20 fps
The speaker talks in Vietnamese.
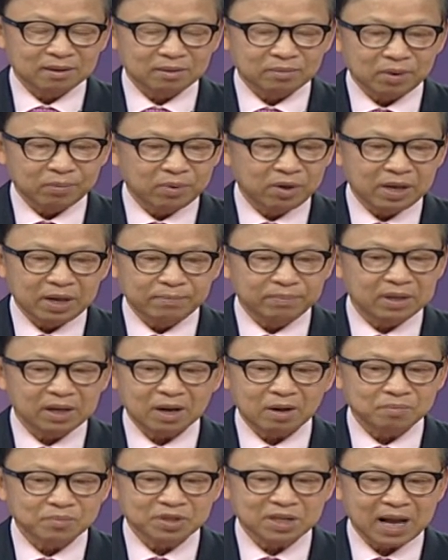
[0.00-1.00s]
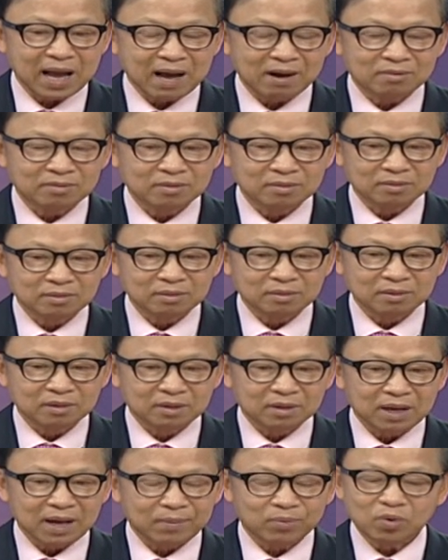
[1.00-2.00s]
qua bảo hiểm thì không sao
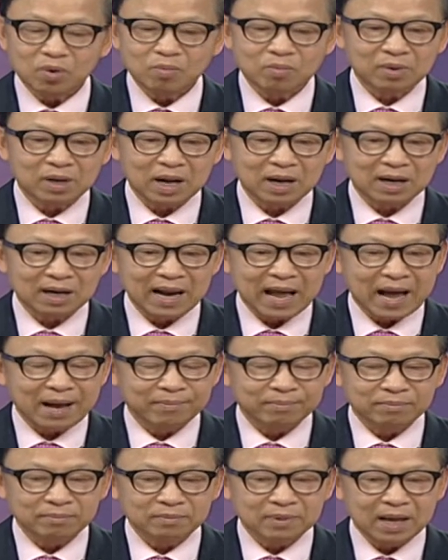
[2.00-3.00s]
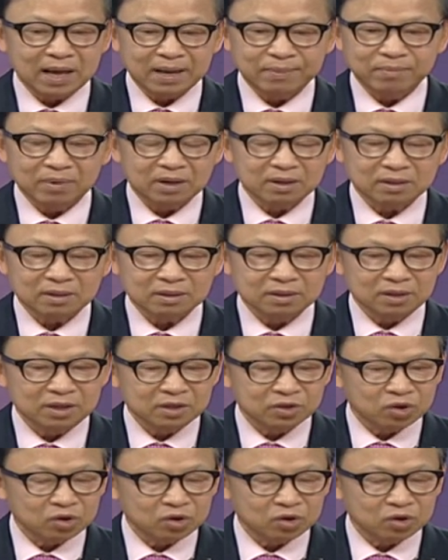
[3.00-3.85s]
em cũng cần làm để mà như